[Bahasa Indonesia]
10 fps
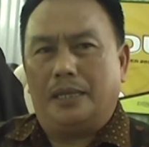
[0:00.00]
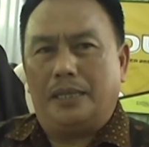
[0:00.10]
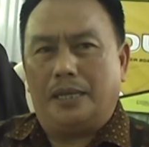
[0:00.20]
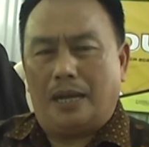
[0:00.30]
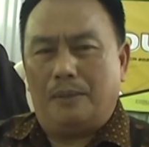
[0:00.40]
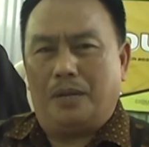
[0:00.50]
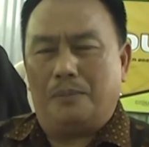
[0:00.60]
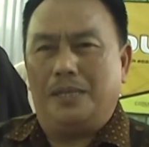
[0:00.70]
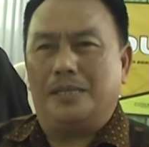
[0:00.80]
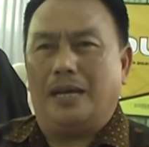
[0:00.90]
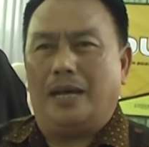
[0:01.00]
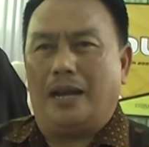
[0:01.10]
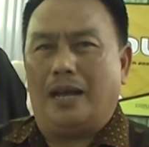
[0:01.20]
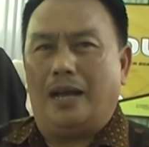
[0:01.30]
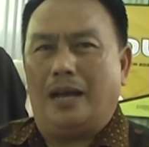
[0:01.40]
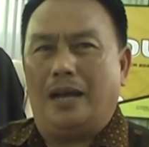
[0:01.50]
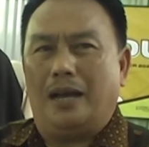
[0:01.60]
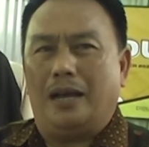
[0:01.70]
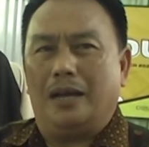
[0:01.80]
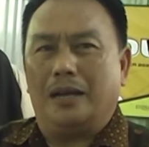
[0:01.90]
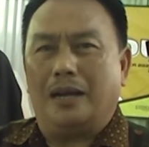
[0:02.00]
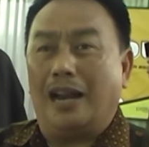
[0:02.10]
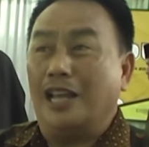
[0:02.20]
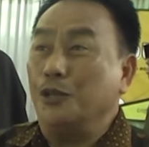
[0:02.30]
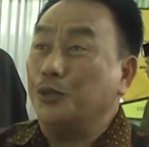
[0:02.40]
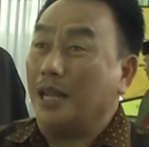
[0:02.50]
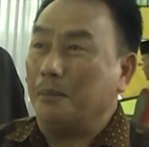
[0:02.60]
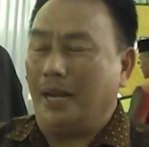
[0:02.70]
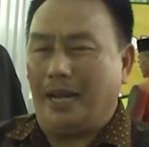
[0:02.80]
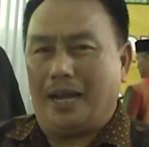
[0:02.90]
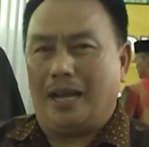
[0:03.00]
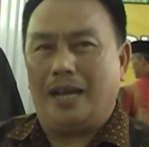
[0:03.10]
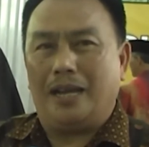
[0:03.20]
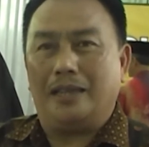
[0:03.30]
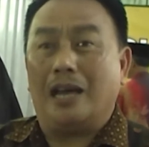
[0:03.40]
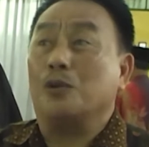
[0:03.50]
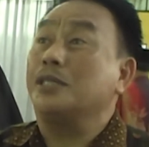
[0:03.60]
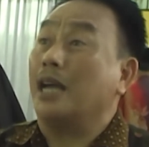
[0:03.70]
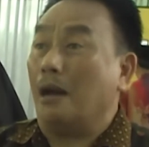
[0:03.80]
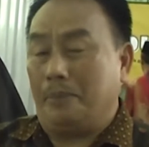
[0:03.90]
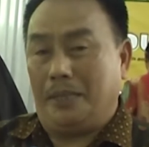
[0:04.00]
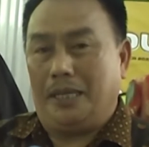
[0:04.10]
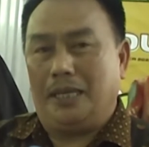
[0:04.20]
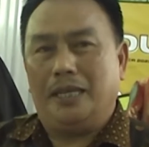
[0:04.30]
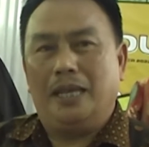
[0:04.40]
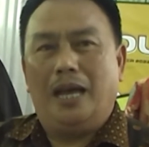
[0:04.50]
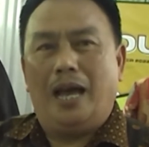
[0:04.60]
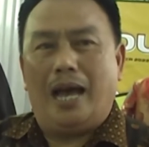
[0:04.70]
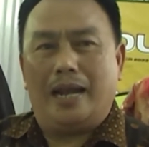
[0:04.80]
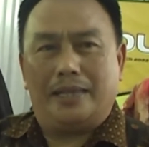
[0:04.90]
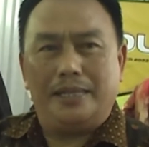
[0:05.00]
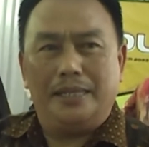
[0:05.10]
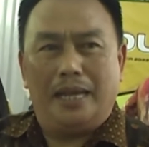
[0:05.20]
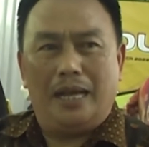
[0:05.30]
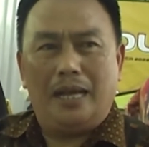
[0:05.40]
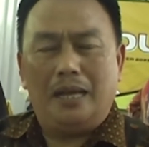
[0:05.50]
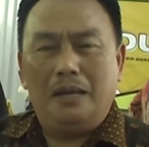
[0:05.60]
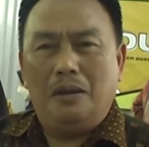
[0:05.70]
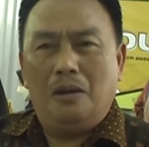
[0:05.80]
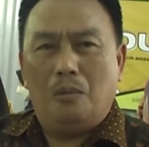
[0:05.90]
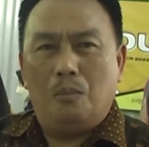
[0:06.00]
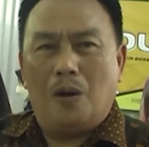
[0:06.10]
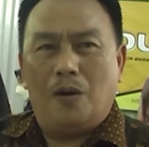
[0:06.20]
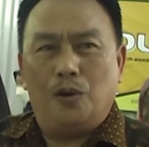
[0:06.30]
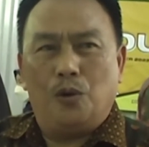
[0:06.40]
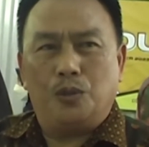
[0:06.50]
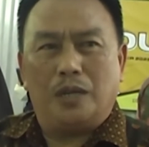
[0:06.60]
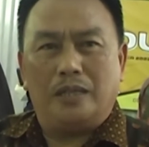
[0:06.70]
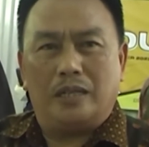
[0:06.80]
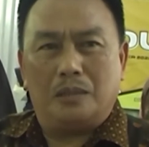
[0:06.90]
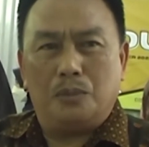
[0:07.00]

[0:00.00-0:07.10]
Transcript: Ketika berbicara kelanjutan mereka, kita harus sikapi. Artinya, bahwa lulusan